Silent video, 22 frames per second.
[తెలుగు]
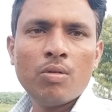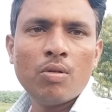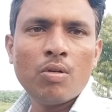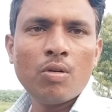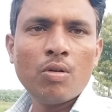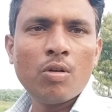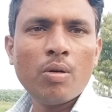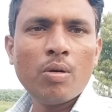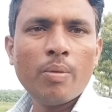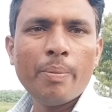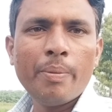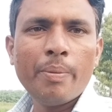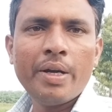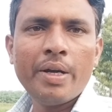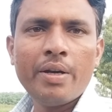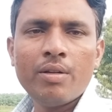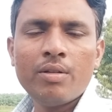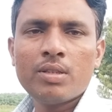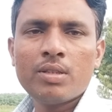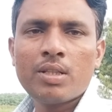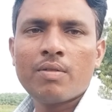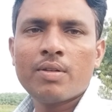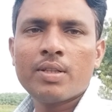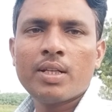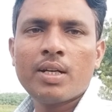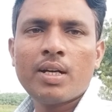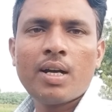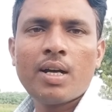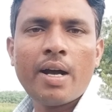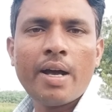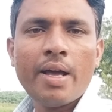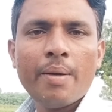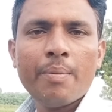కొమ్మెండు తర్వాత
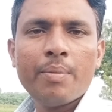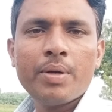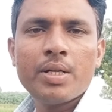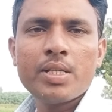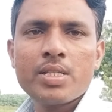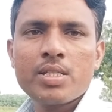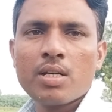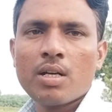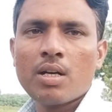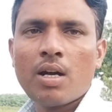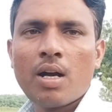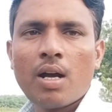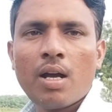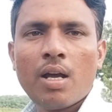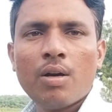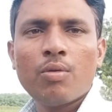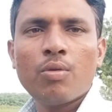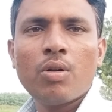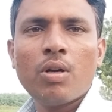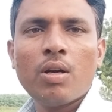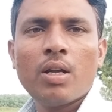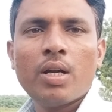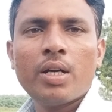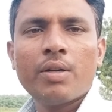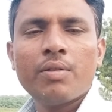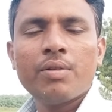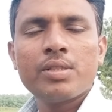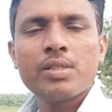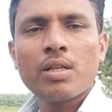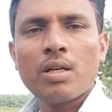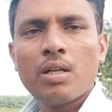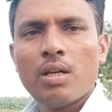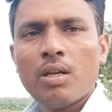కాయమచ్చ కాయకుళ్ళు లాంటివి
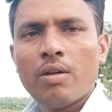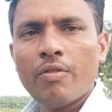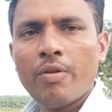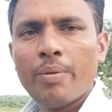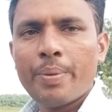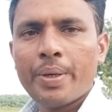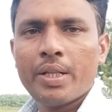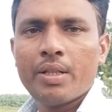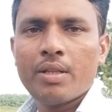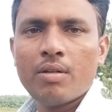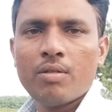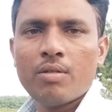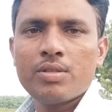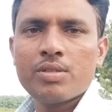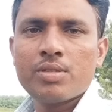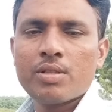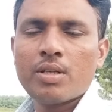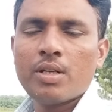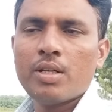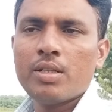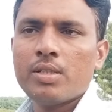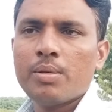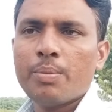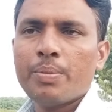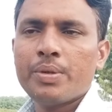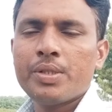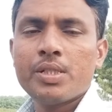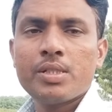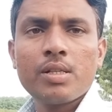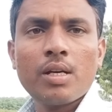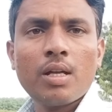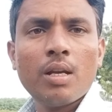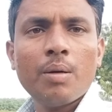చాలా విపరీతంగా వస్తున్నాయని చెప్పేసి
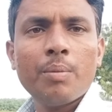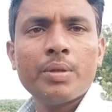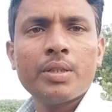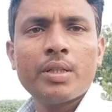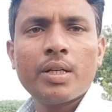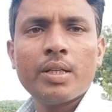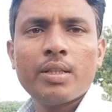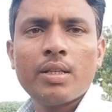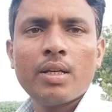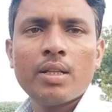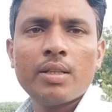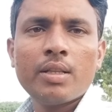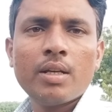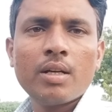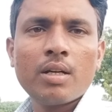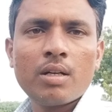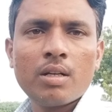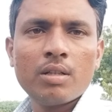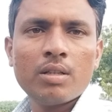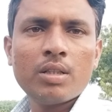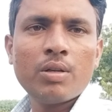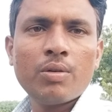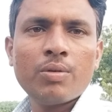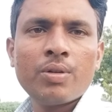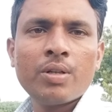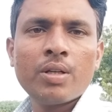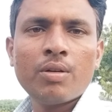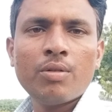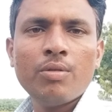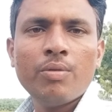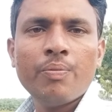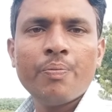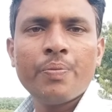చాలామంది రైతులు అయితే అడుగుతూ ఉన్నారు